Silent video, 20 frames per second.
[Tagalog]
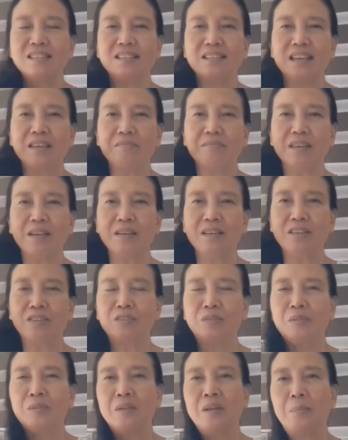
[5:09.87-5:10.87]
The same time,
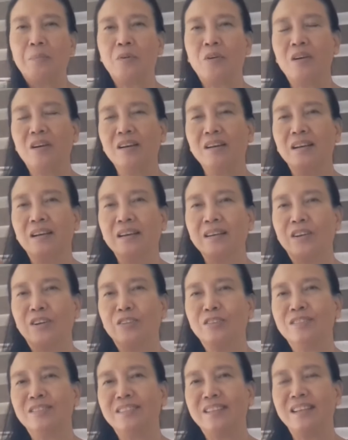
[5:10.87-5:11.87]
ito na po ang
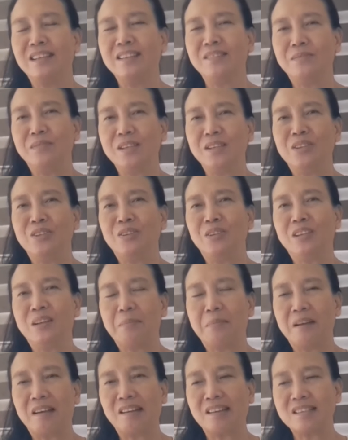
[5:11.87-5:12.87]
content video na
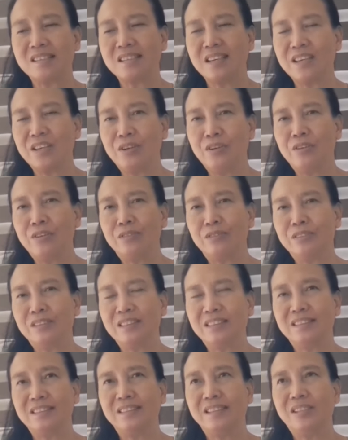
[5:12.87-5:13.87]
para sa iyo. Kung
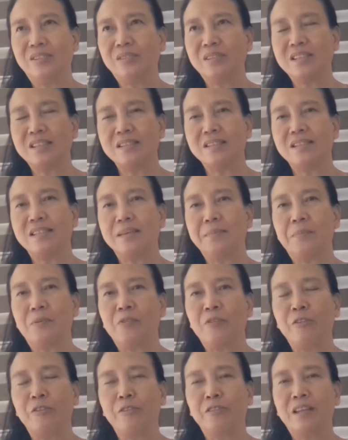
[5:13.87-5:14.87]
nagdadalawang isip
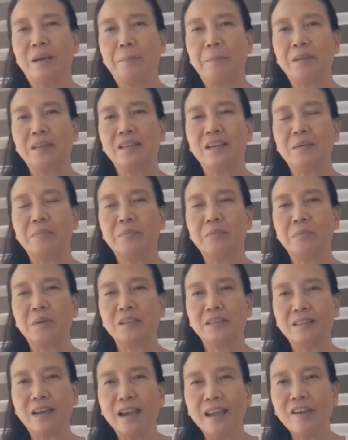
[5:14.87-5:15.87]
o dapat ka ba
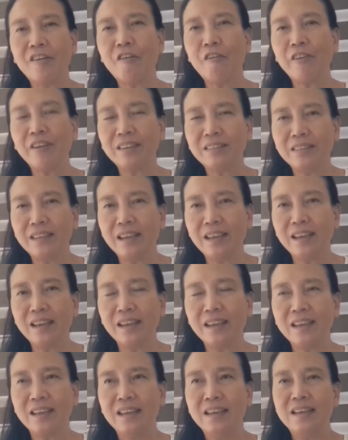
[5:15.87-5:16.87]
mag o
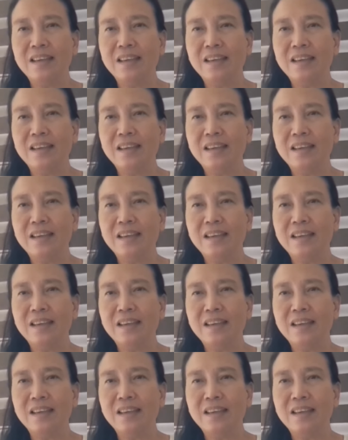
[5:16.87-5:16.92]
hindi